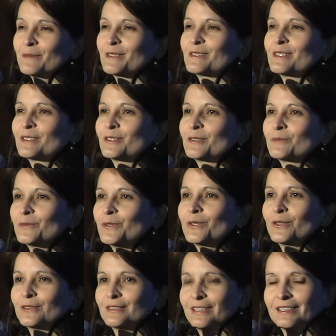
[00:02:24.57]
me siento
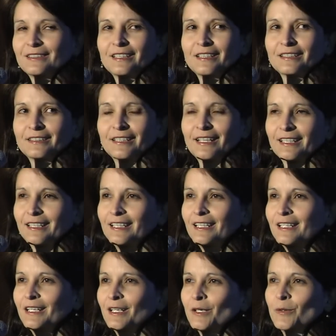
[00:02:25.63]
muy contenta de estar
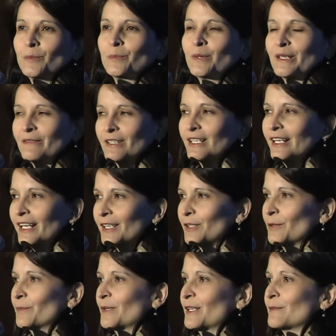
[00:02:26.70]
aquí, es un
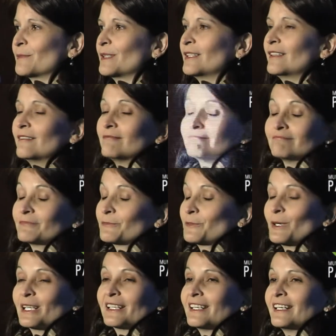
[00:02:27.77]
privilegio para mí.
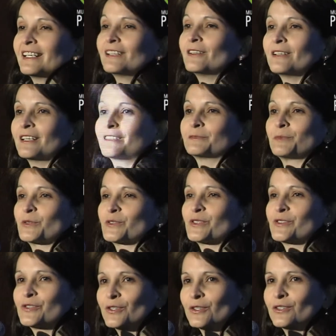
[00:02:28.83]
Cualquier
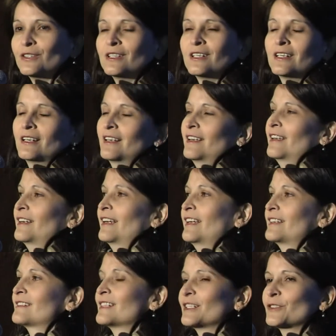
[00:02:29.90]
exposición,
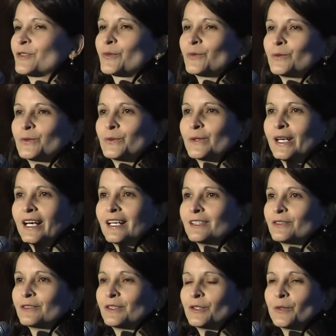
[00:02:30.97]
eh, centro
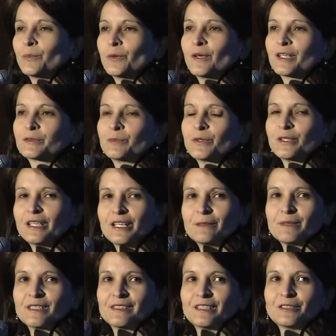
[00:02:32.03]
cultural donde yo pueda
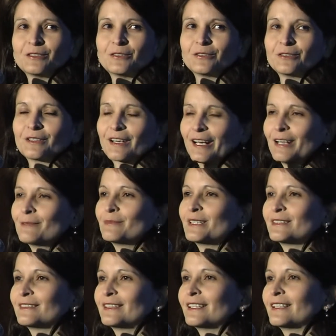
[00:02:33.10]
exponer, me siento
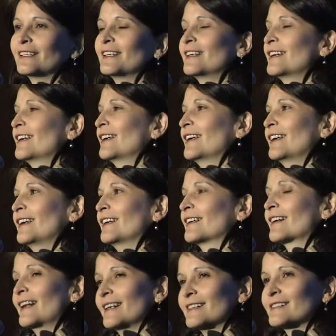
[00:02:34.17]
realmente
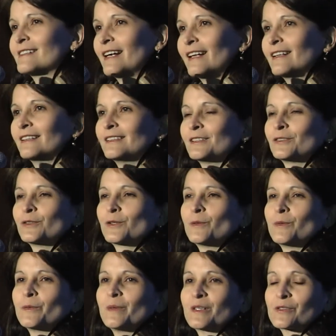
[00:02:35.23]
eh, realizada tanto
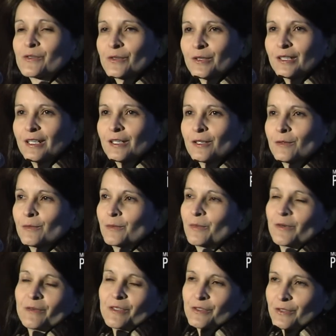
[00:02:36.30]
como persona
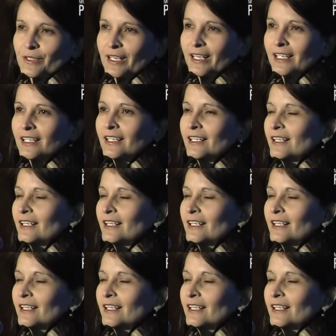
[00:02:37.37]
como profesional.